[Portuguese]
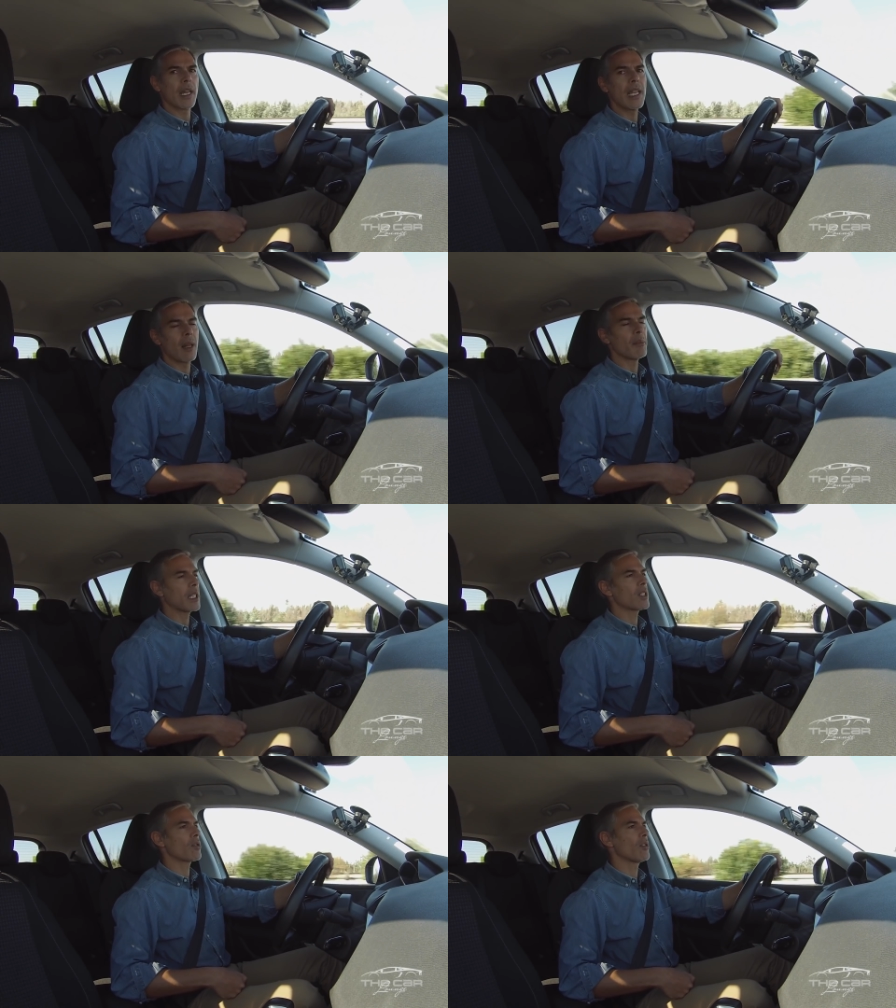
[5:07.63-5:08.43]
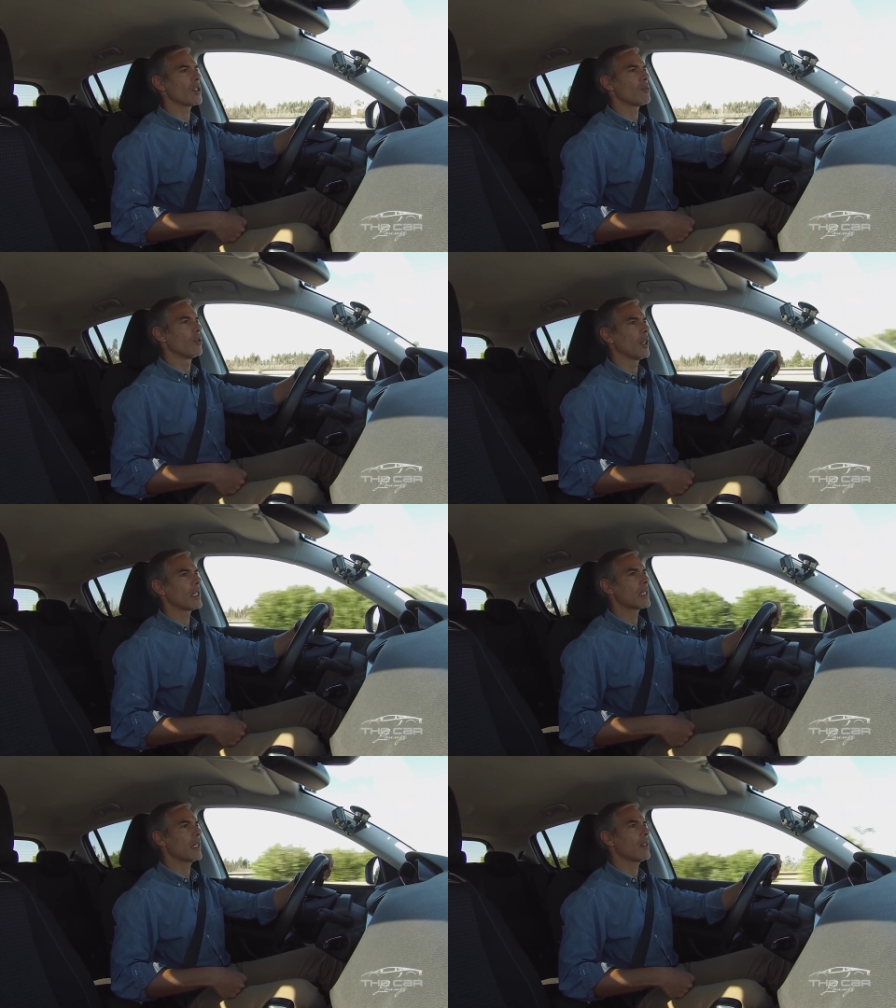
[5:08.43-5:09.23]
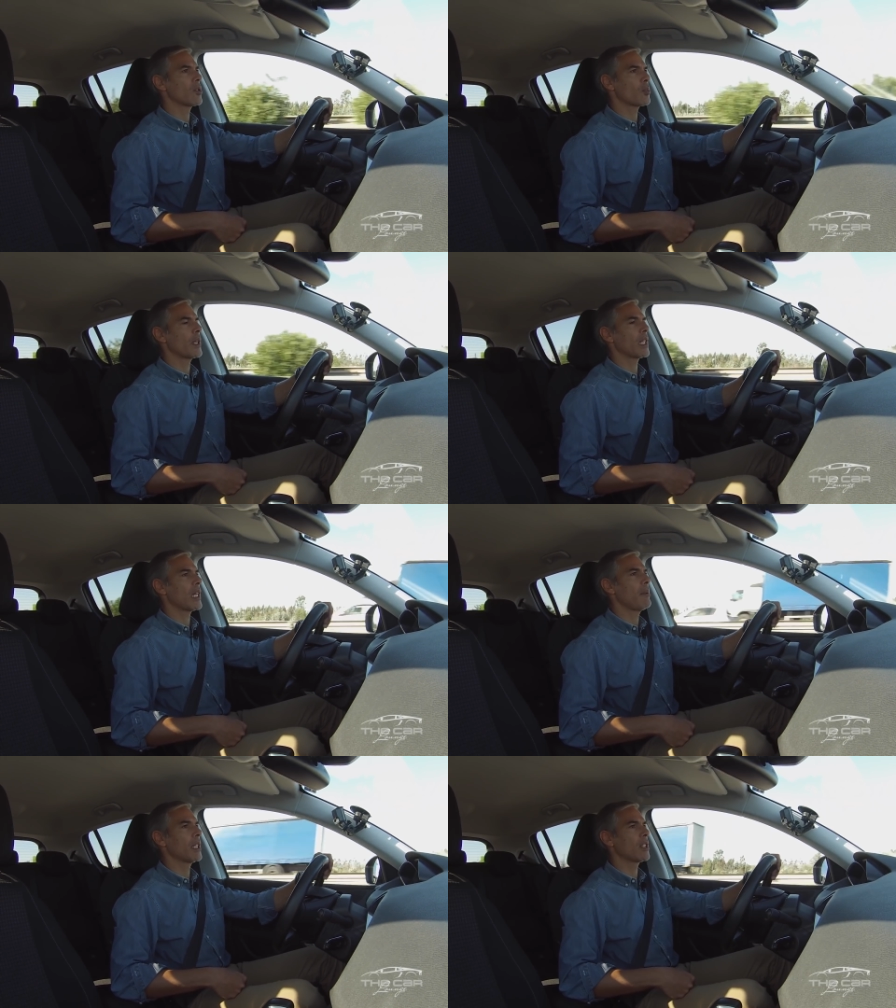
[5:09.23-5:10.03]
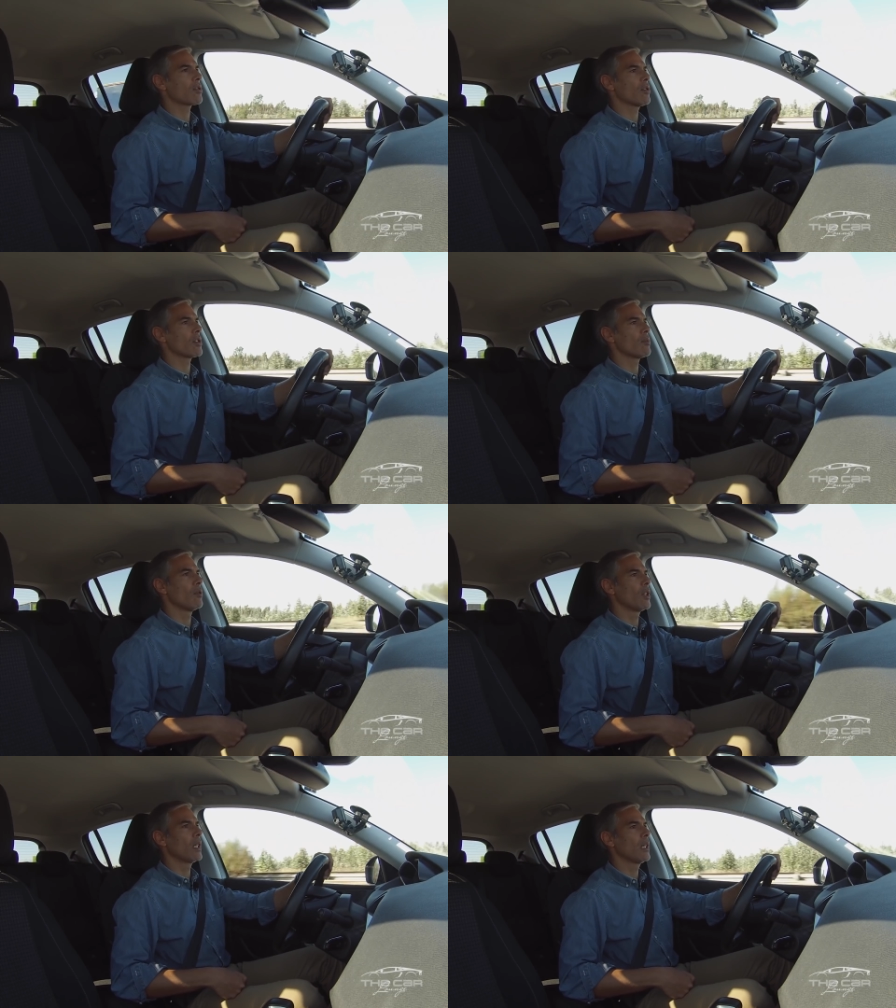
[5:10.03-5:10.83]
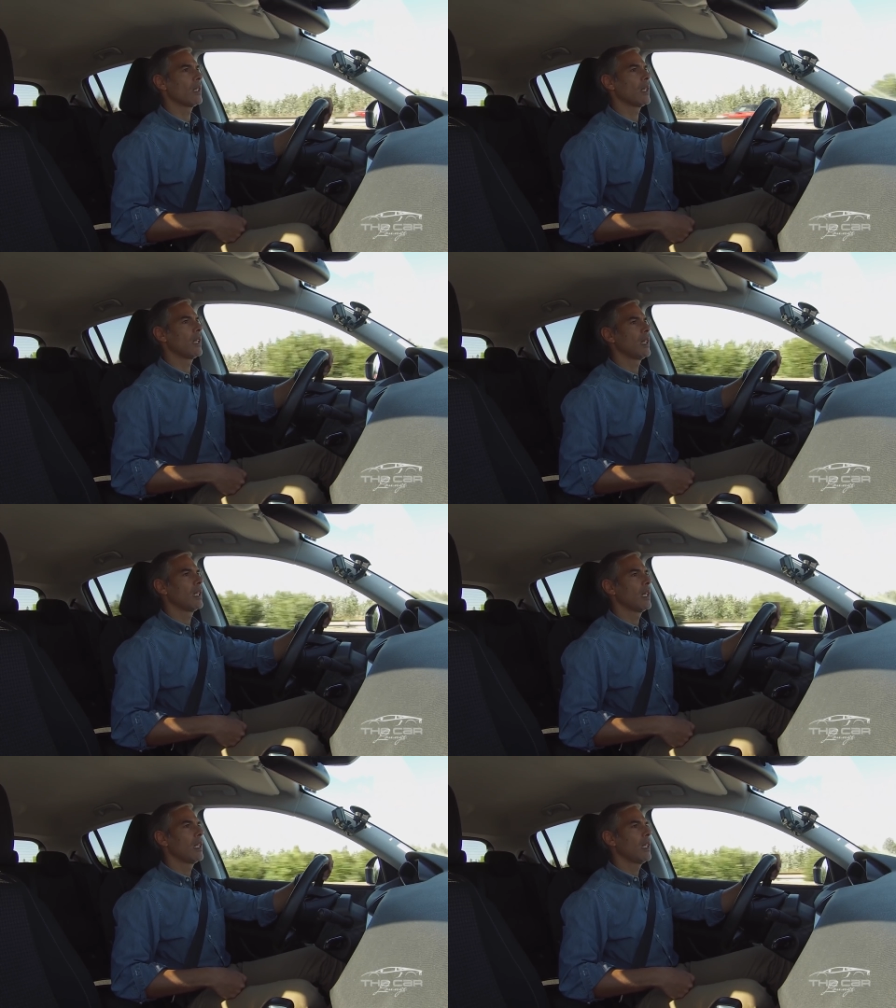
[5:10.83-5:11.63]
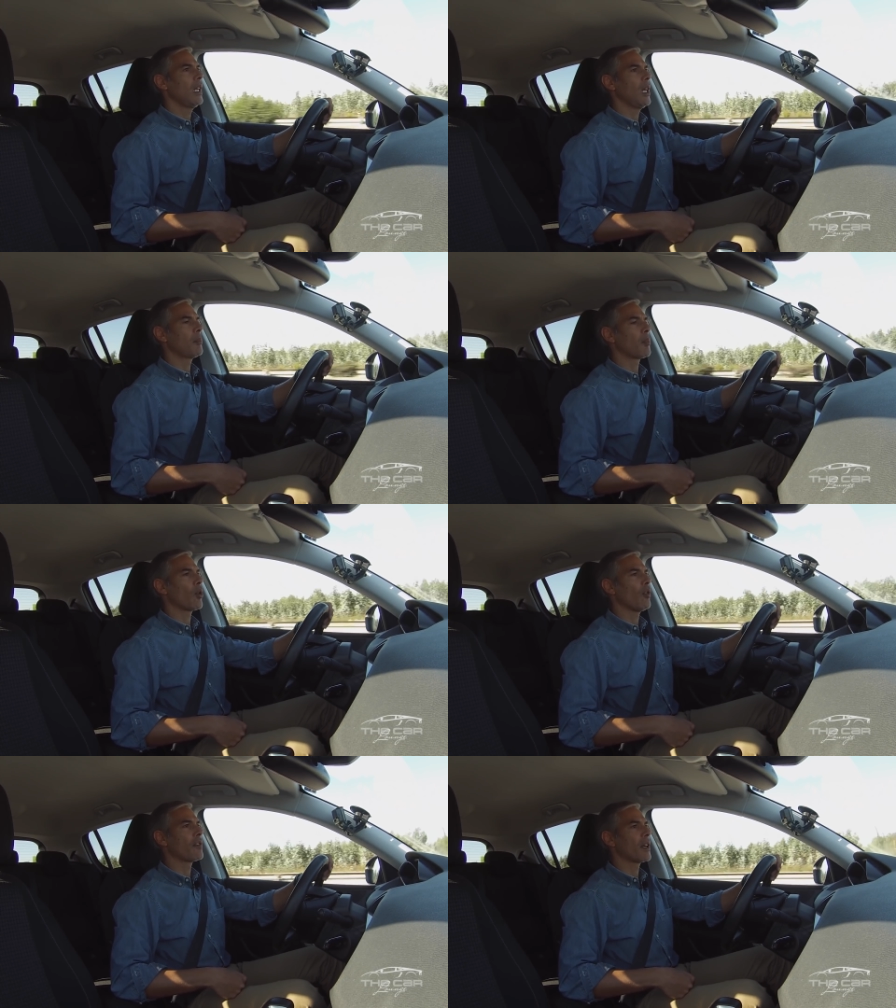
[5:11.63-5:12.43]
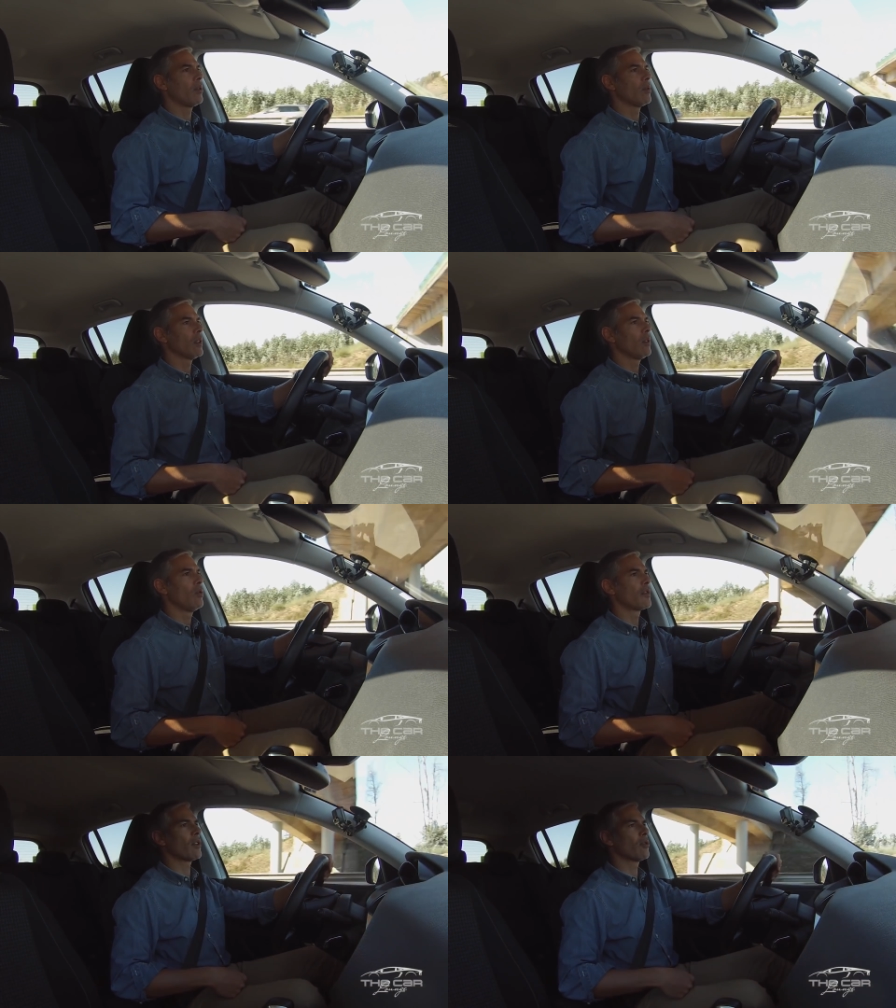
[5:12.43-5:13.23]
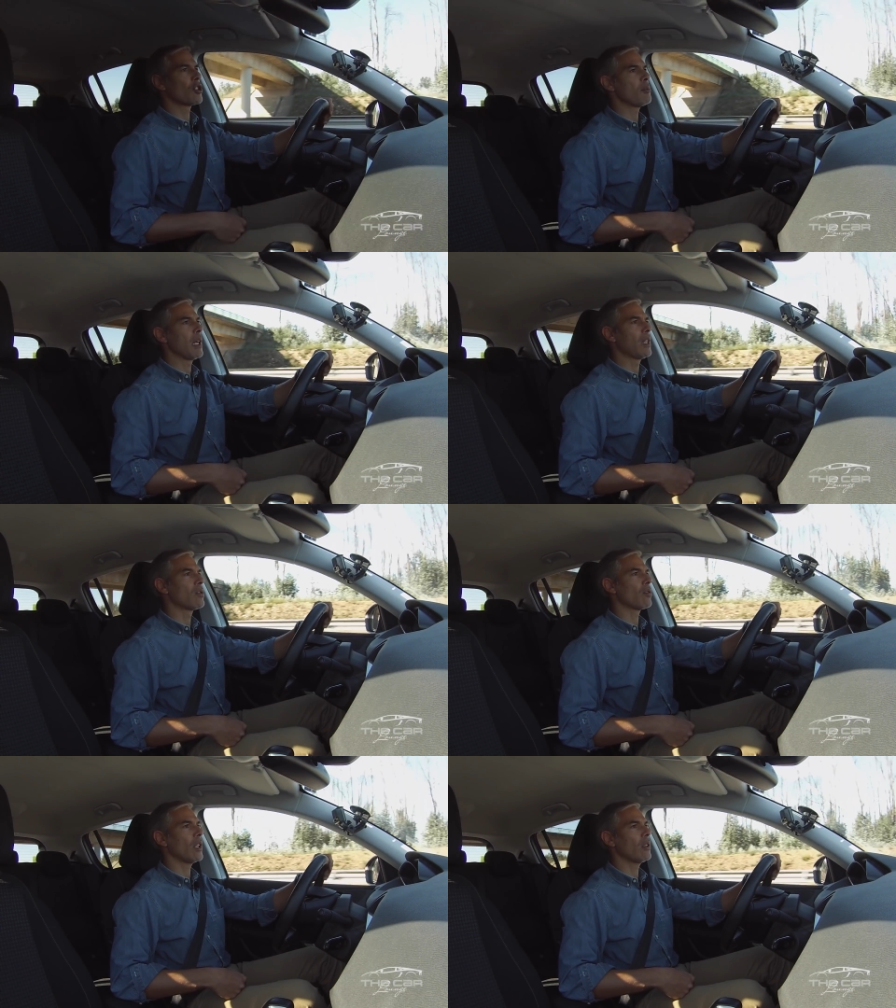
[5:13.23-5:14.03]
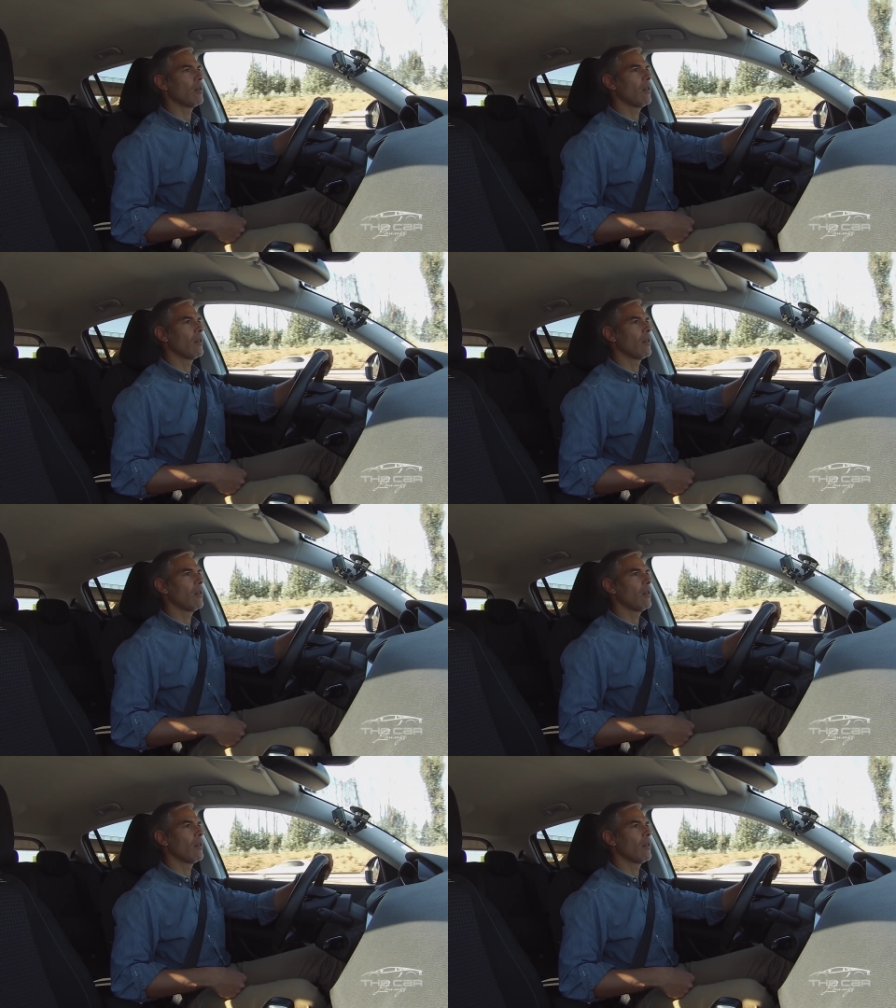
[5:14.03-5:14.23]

realmente que as coisas mudem, a sério. Eu espero realmente que as coisas mudem e que para o verão, no verão de 2018,